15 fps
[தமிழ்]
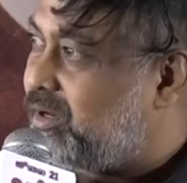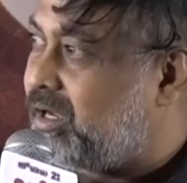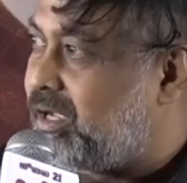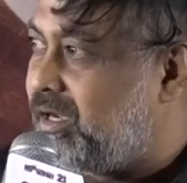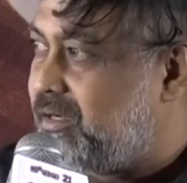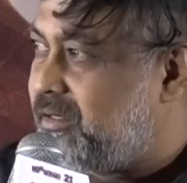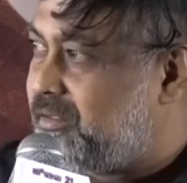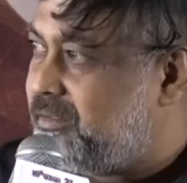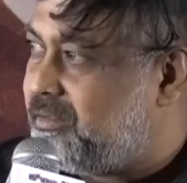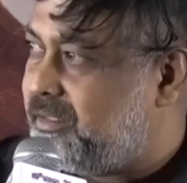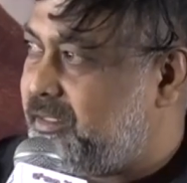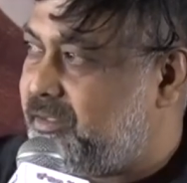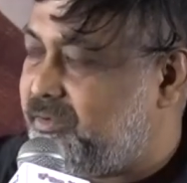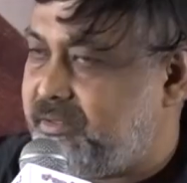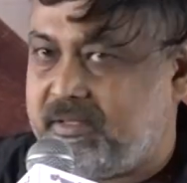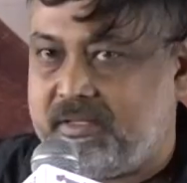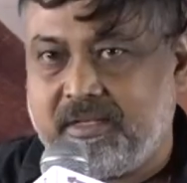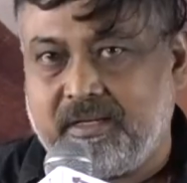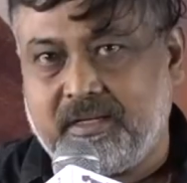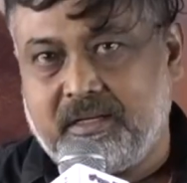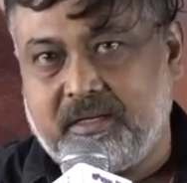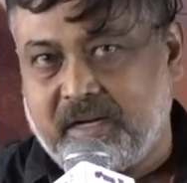சொல்லலாம் இது வந்து
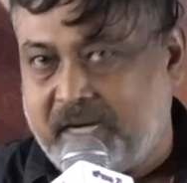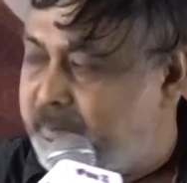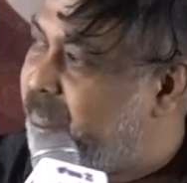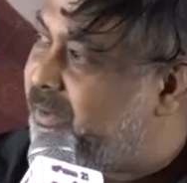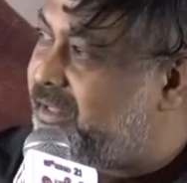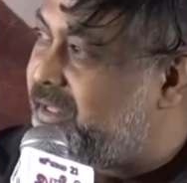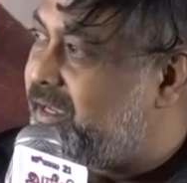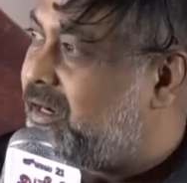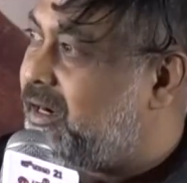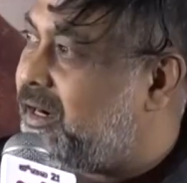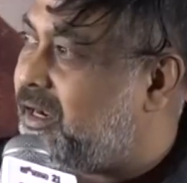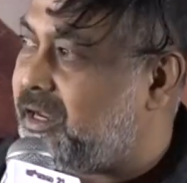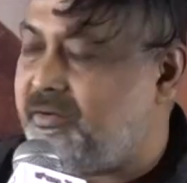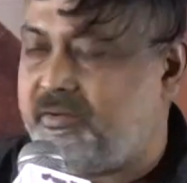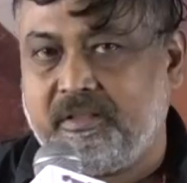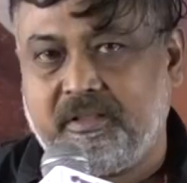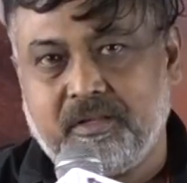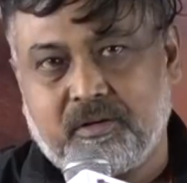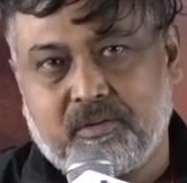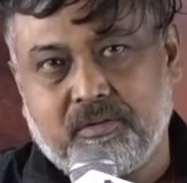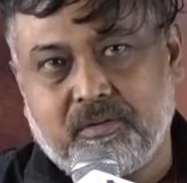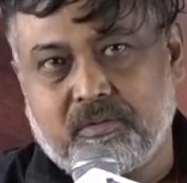நண்பன் தான் ஆனால் வந்து
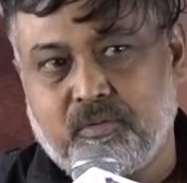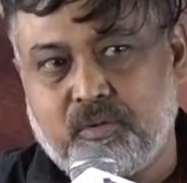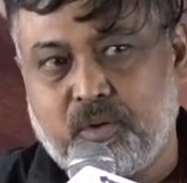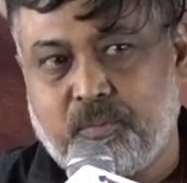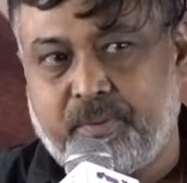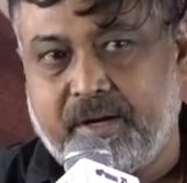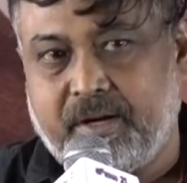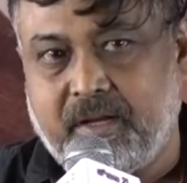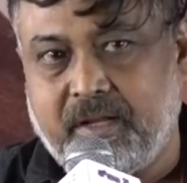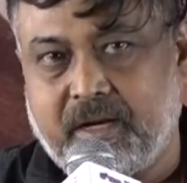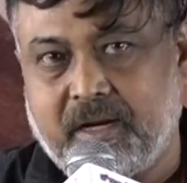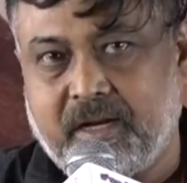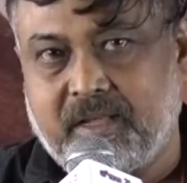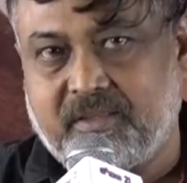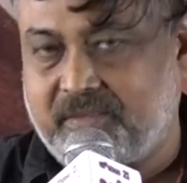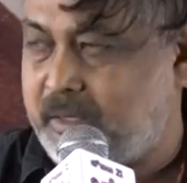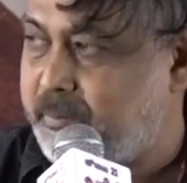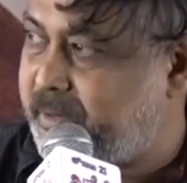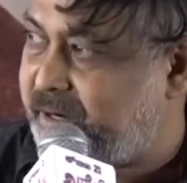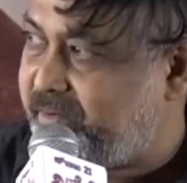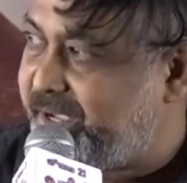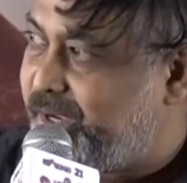கூட்டு போயிட்டு எங்களுக்கு
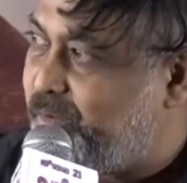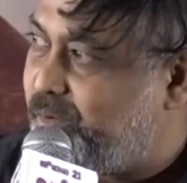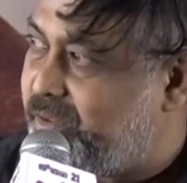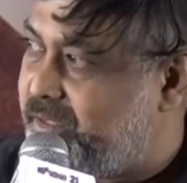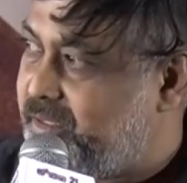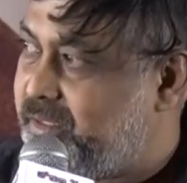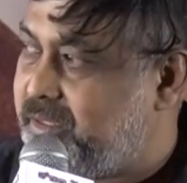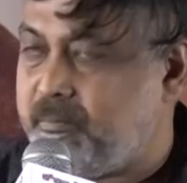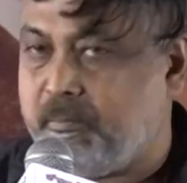சாப்பாடு வாங்கி கொடுத்து